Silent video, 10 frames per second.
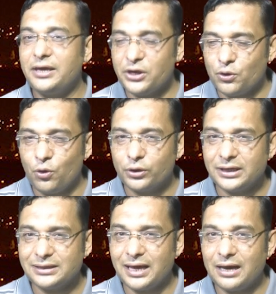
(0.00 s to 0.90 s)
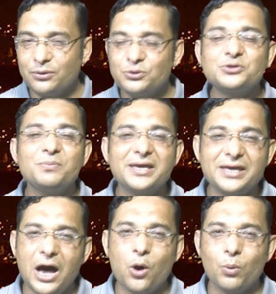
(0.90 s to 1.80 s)
एक होटल था उसमें
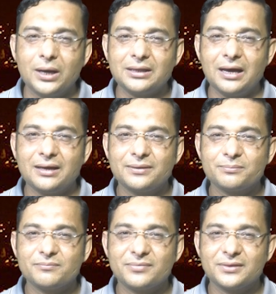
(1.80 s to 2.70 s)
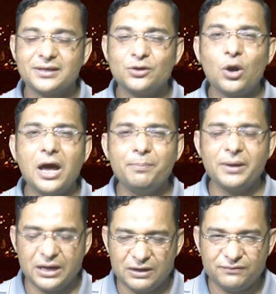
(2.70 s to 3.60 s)
क्या हुआ था कुरान
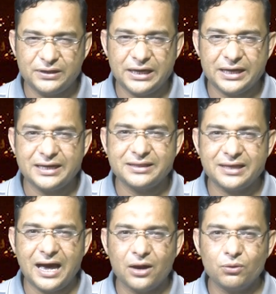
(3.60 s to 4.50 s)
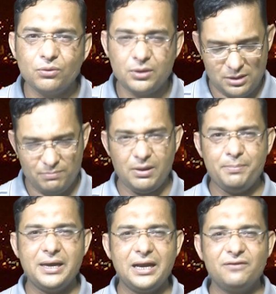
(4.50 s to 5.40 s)
पे हलफ देने के लिए तैयार हो
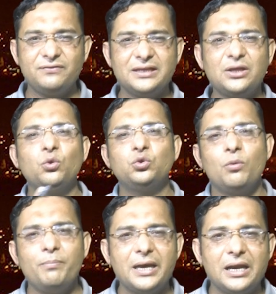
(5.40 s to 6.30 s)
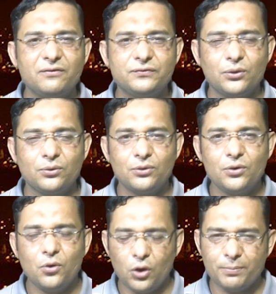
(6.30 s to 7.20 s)
मैं भी हलफ देता हूँ तुम भी हलफ दो
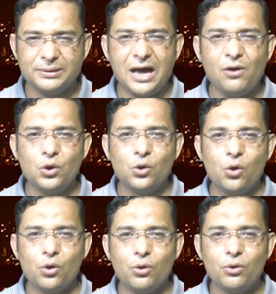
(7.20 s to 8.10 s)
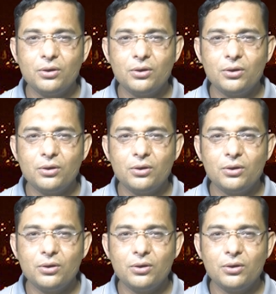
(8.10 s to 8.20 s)
और बताओ लोगों को